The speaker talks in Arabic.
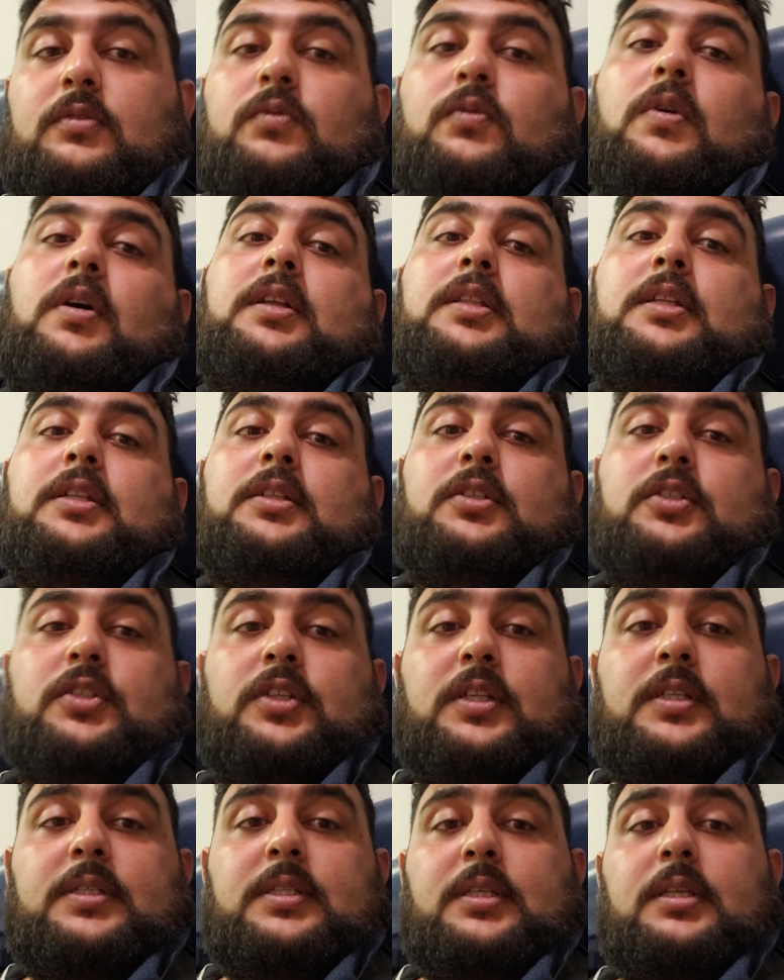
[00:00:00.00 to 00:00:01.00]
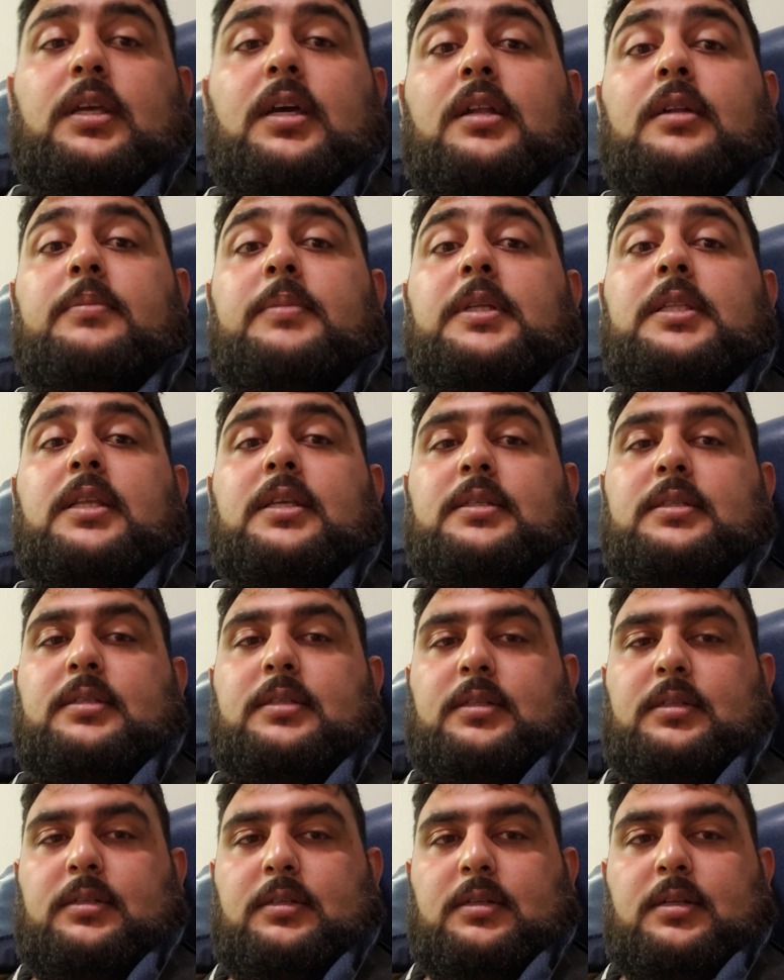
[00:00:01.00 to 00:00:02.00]
وقادر تشتري السيارة ما
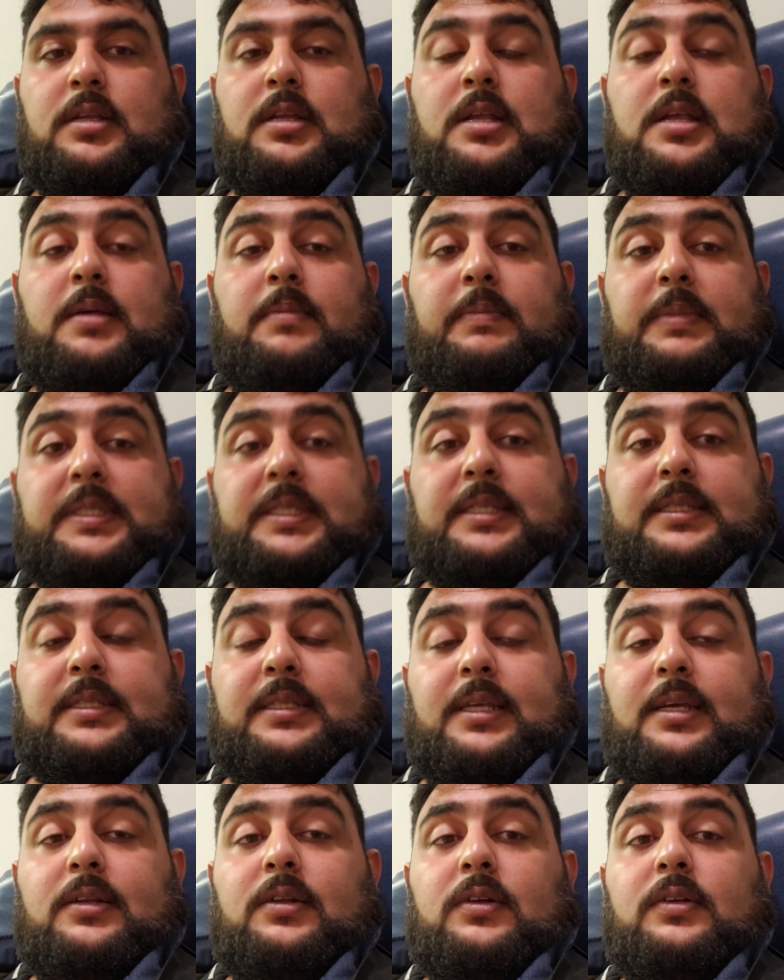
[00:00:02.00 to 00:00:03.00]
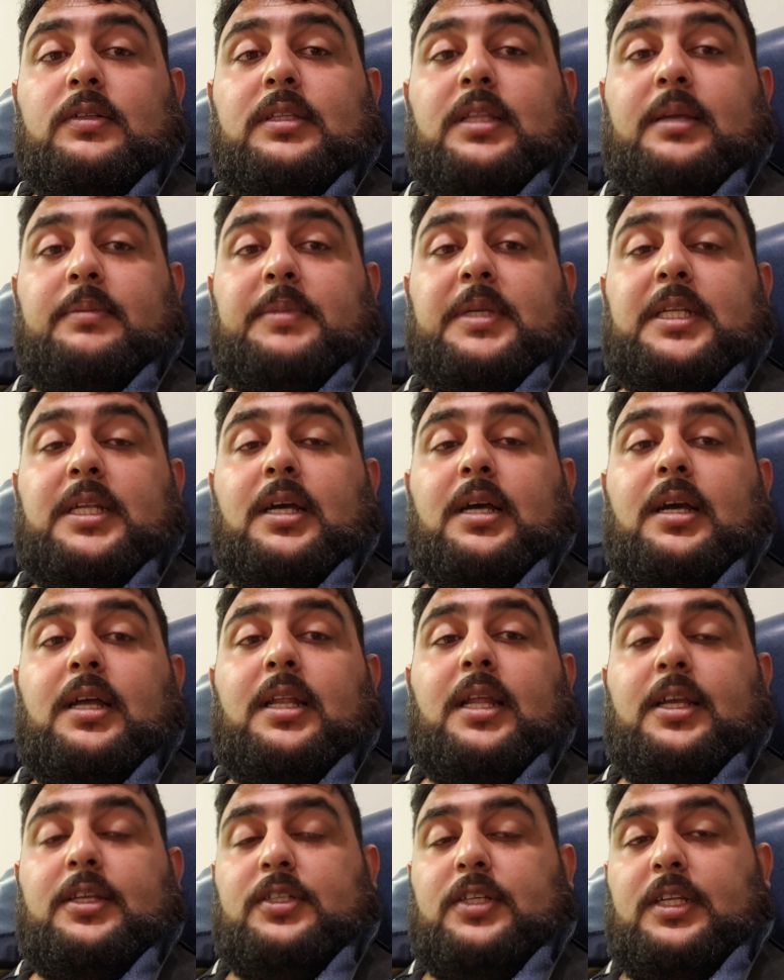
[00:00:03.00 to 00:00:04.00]
تأثر بس السيارة هون تأمينها
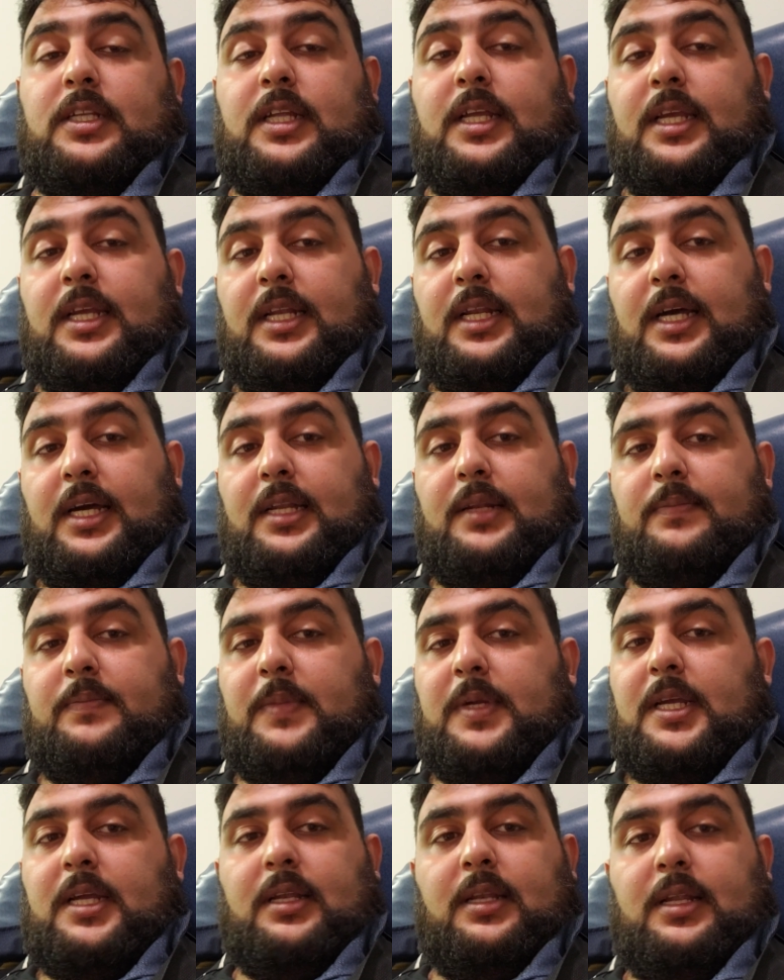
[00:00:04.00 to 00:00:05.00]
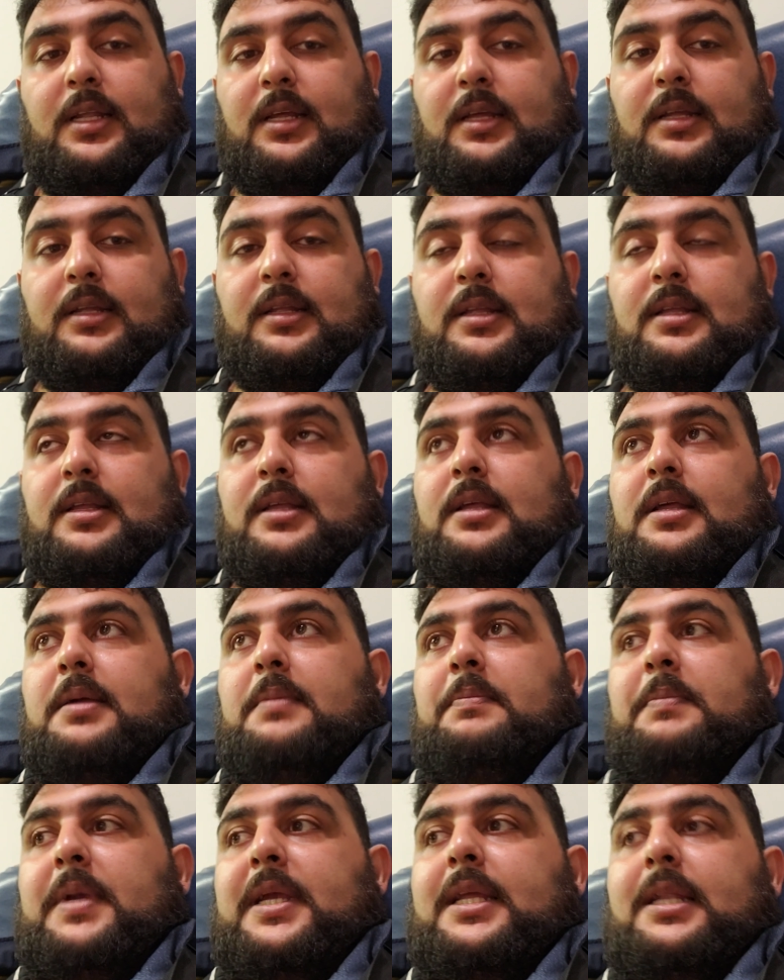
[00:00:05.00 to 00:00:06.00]
غالي عشان هيك العالم ما كلها
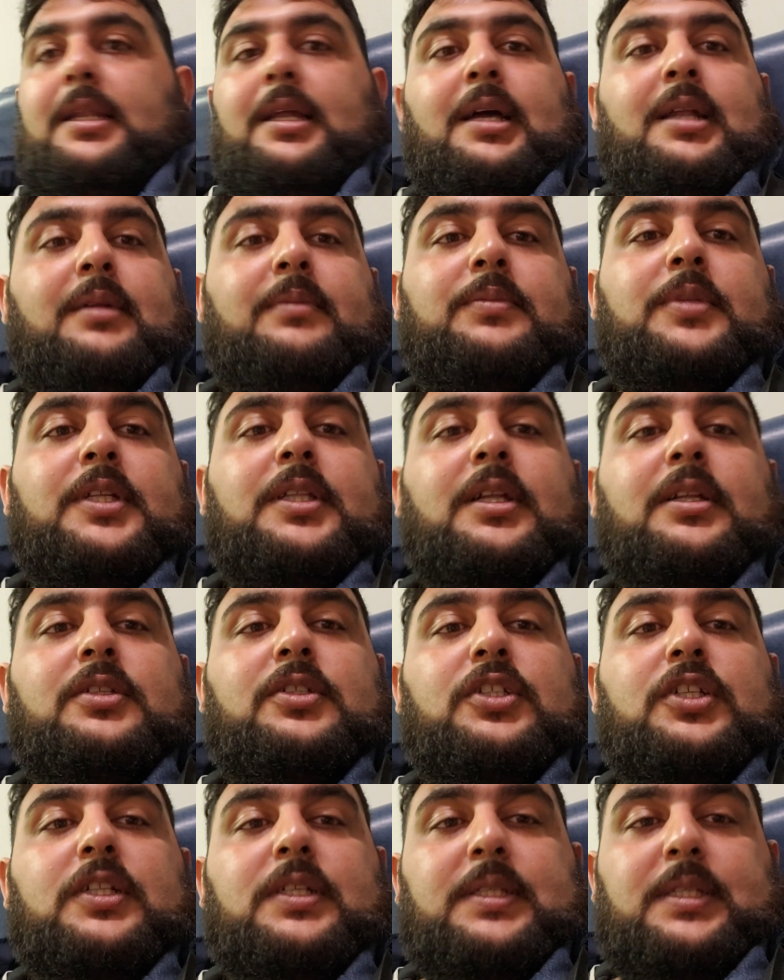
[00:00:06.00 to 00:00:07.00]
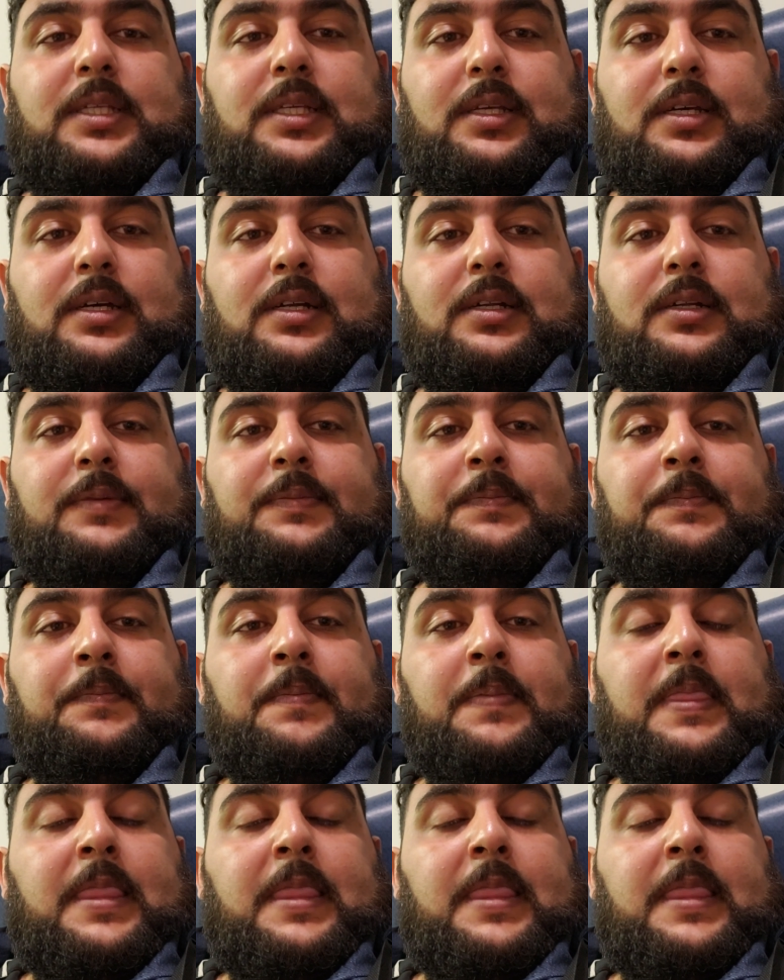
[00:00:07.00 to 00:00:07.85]
ما كل العالم تقدر تشتري سيارة